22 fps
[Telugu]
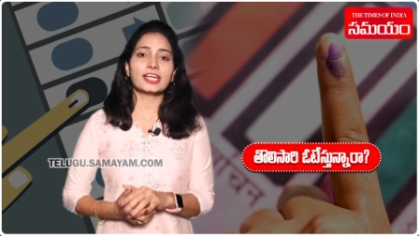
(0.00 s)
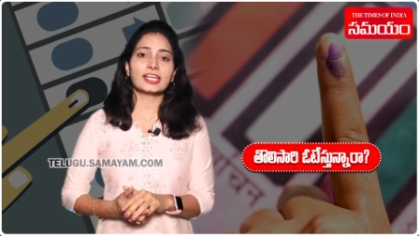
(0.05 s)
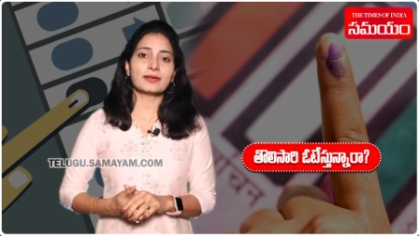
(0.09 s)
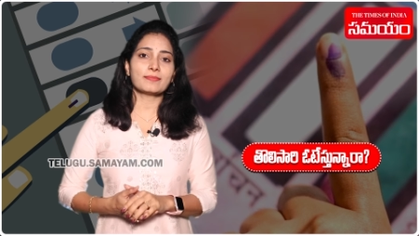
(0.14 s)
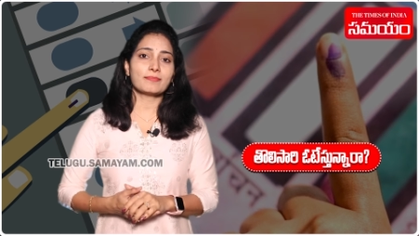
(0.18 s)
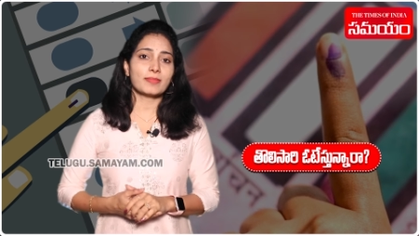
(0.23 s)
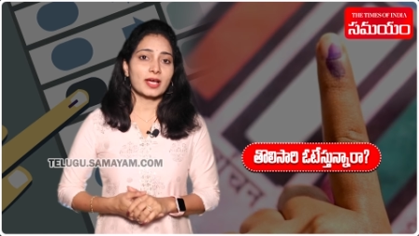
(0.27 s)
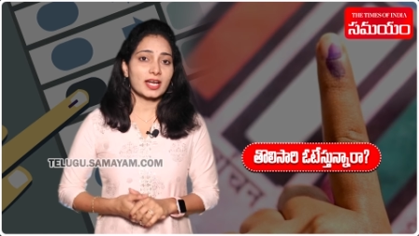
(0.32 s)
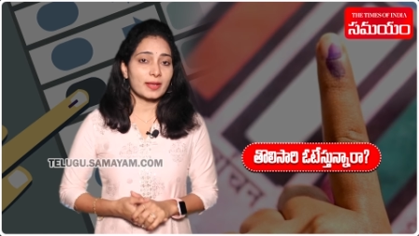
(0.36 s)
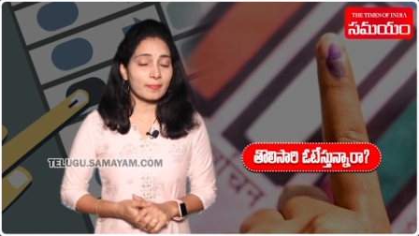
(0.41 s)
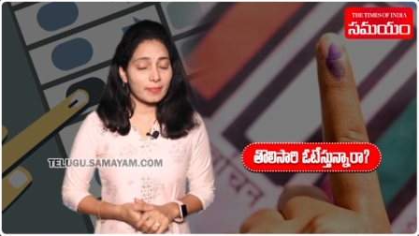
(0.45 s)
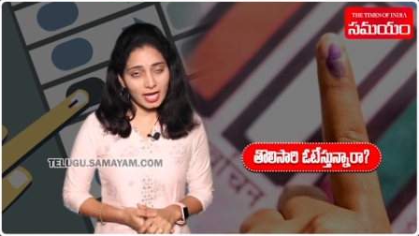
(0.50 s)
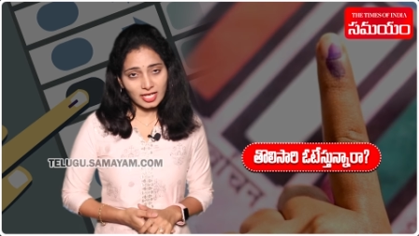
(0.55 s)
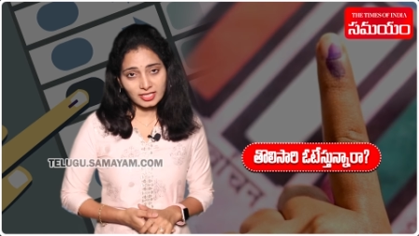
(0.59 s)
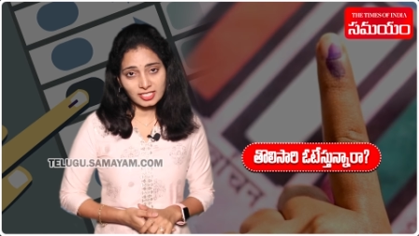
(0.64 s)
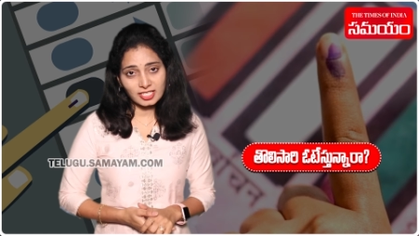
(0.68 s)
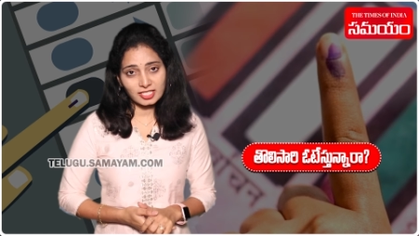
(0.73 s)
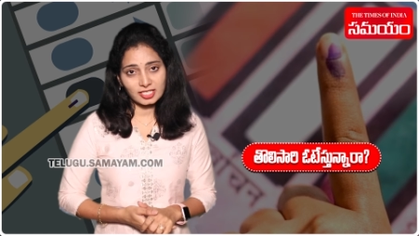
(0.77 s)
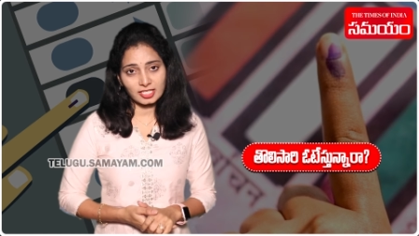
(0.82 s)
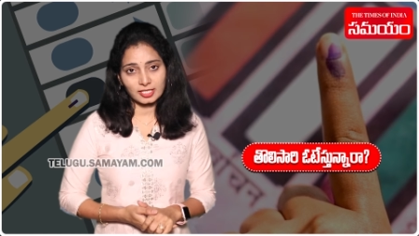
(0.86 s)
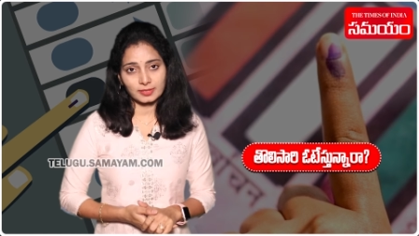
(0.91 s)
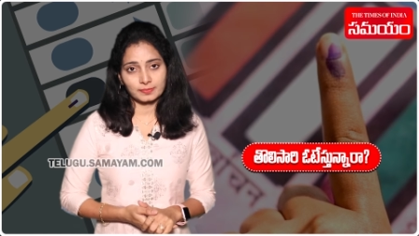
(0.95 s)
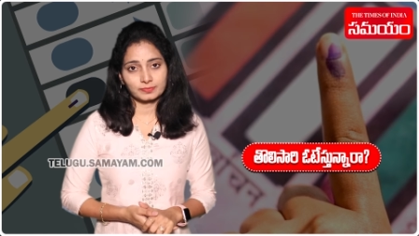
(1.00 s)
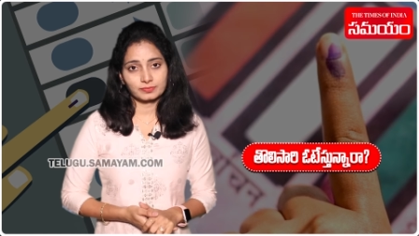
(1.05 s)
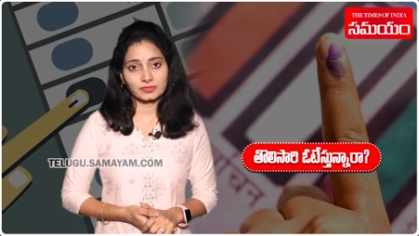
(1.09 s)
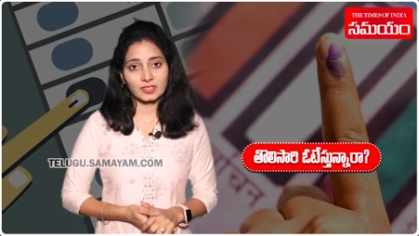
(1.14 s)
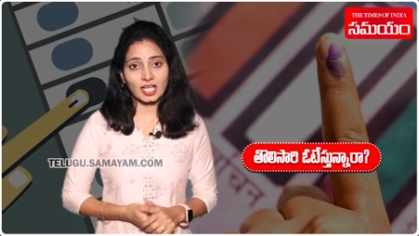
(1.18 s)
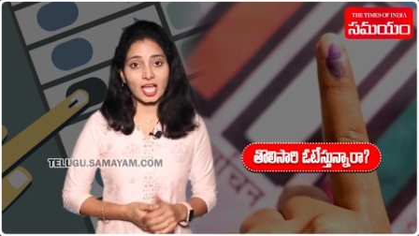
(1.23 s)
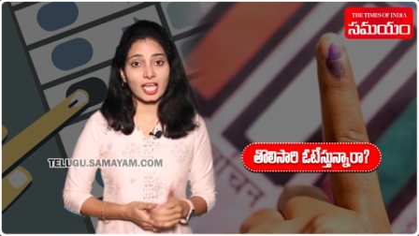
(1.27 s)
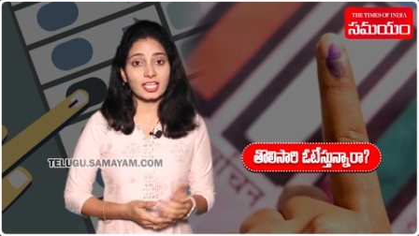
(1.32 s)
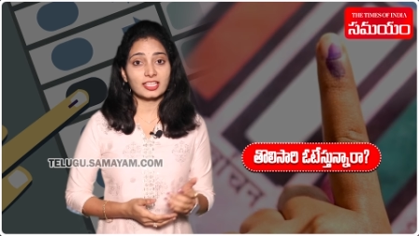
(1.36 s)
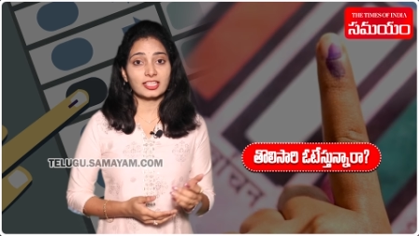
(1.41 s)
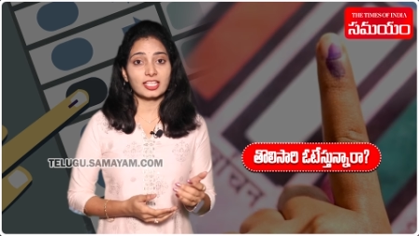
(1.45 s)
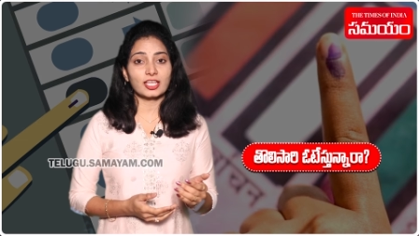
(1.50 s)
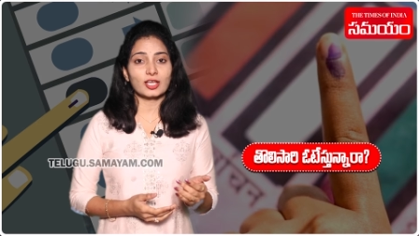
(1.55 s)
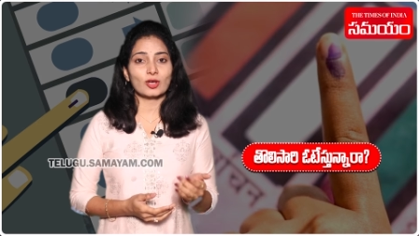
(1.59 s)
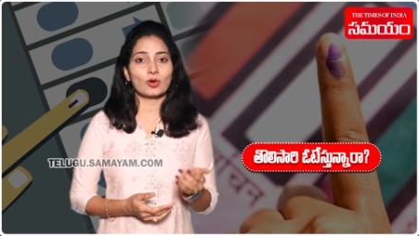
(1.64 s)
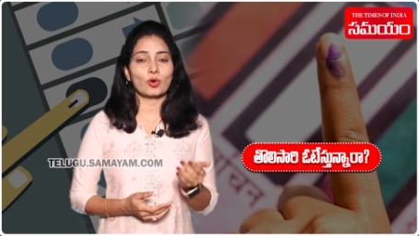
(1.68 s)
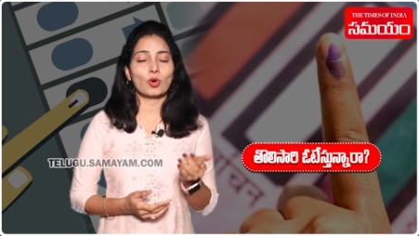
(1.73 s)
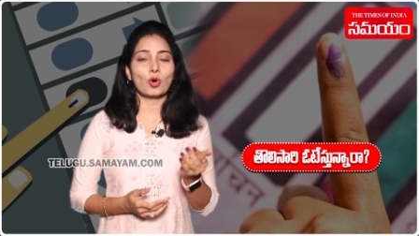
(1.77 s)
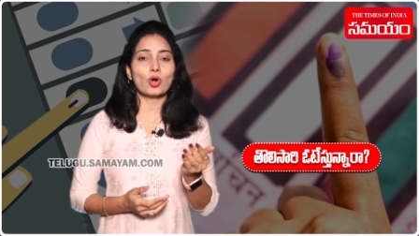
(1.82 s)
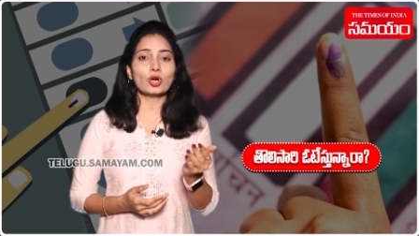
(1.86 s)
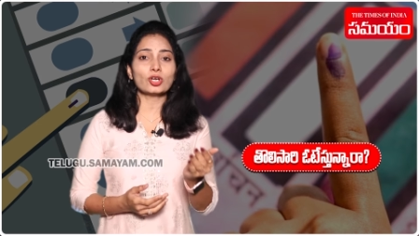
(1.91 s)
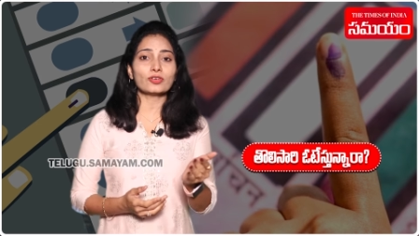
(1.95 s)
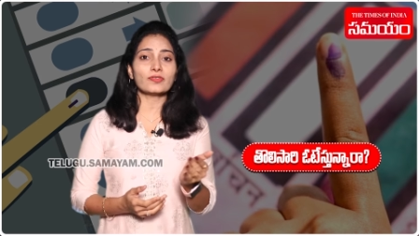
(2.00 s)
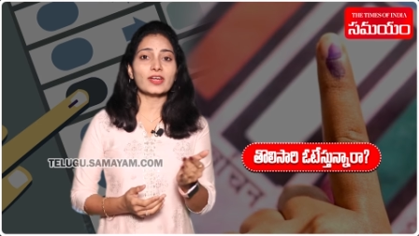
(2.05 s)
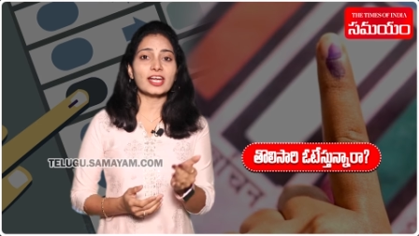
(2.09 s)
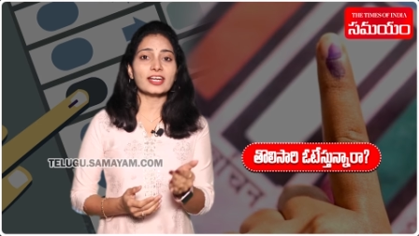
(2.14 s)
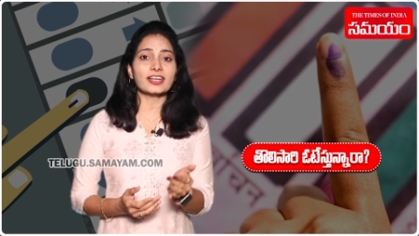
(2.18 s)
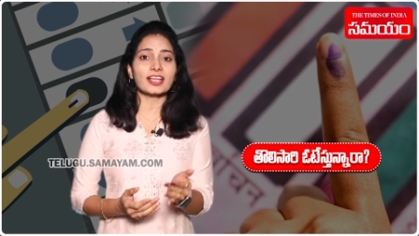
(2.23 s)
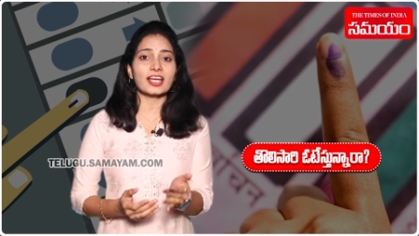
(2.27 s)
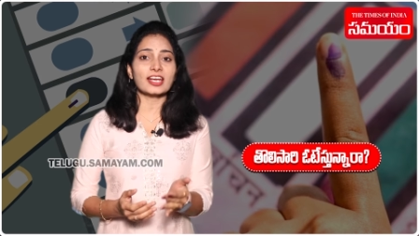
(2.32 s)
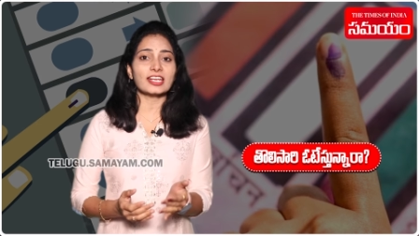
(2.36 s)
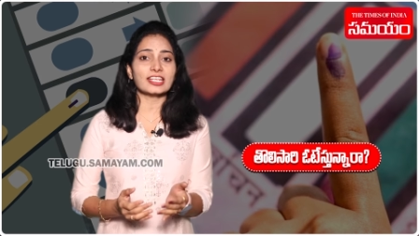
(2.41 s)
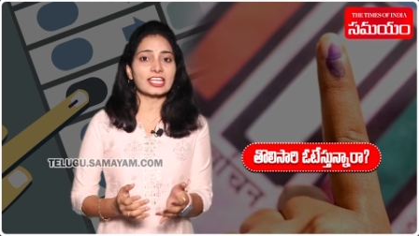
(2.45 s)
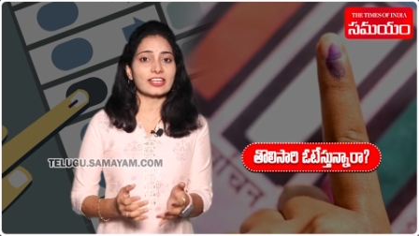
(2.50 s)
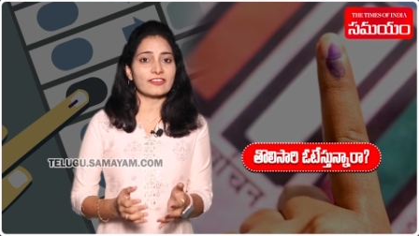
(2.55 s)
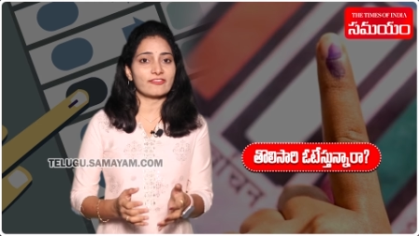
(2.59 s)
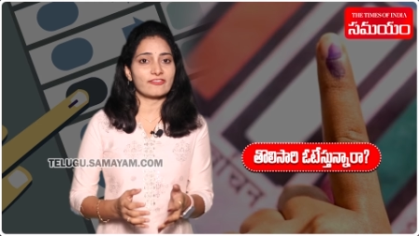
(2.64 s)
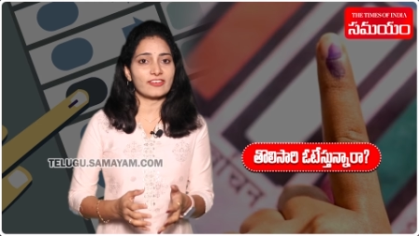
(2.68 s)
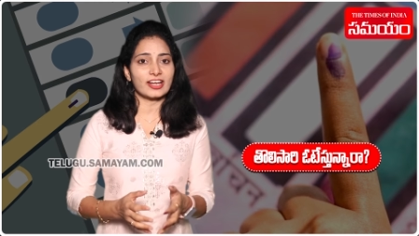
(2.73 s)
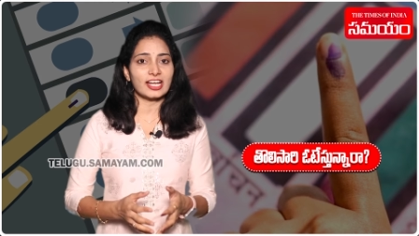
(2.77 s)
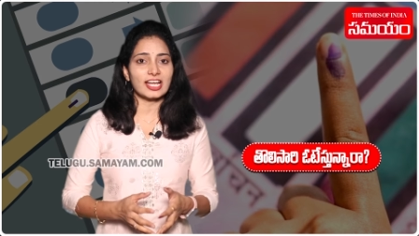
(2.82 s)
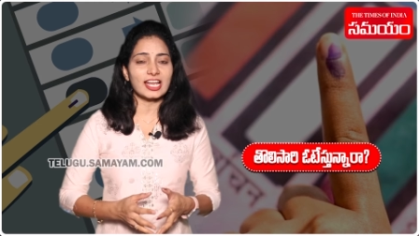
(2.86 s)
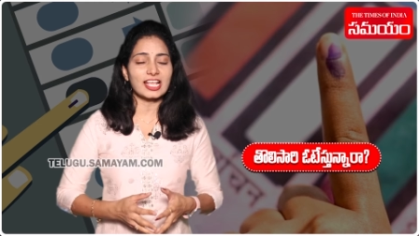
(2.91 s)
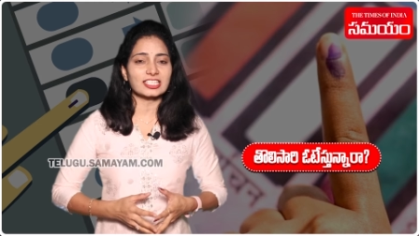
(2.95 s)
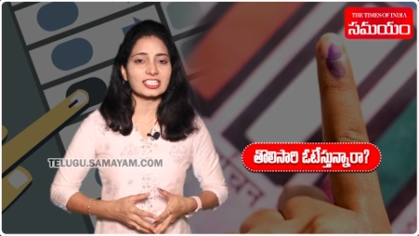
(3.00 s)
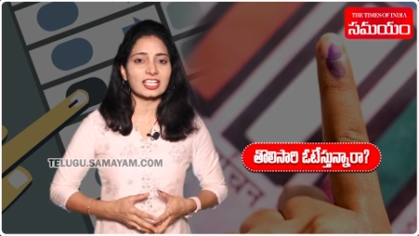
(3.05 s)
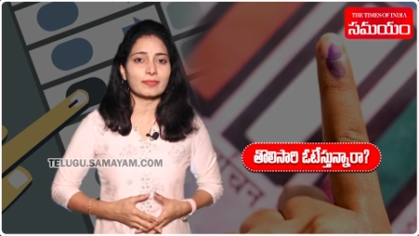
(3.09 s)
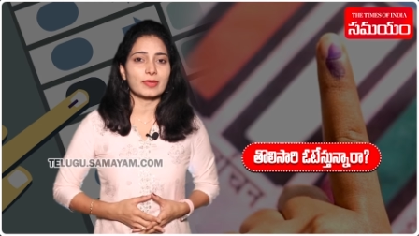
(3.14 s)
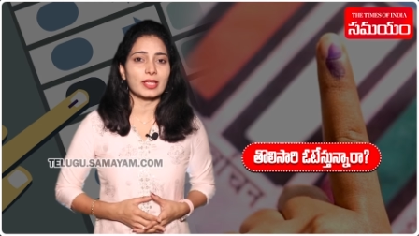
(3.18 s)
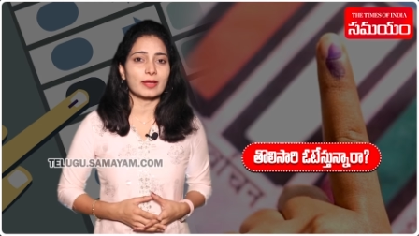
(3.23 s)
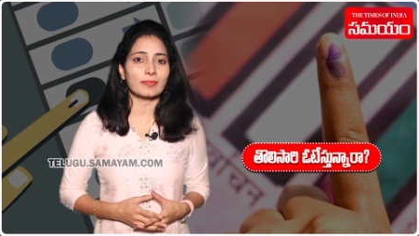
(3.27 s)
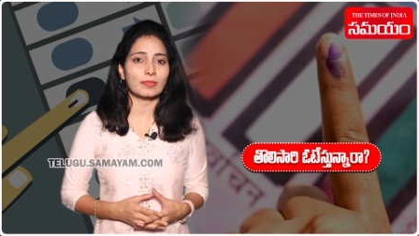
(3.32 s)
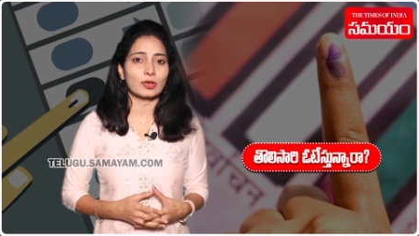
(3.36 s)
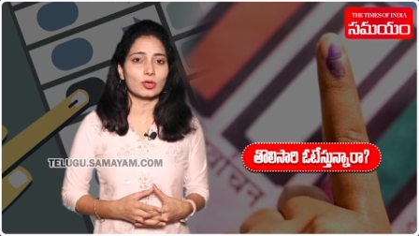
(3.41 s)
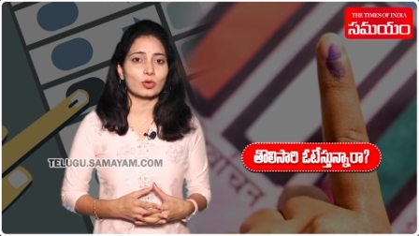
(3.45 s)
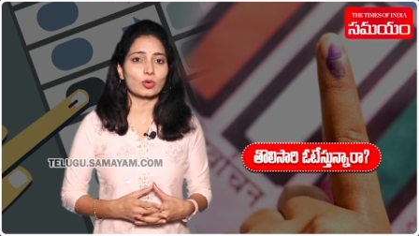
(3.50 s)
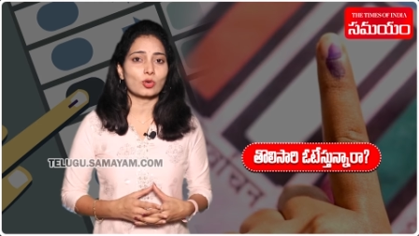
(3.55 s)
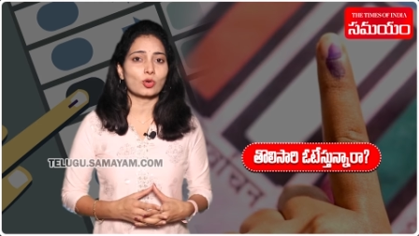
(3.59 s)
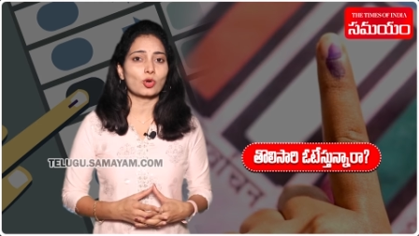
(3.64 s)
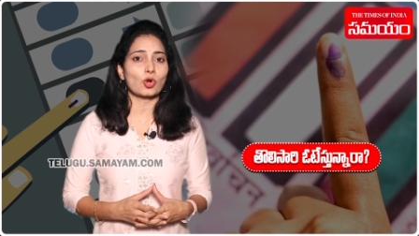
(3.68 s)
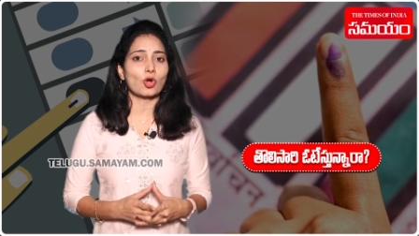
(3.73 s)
చేయటం మన బాధ్యత అయితే ఓటు వేయటానికి వెళ్లే సమయంలో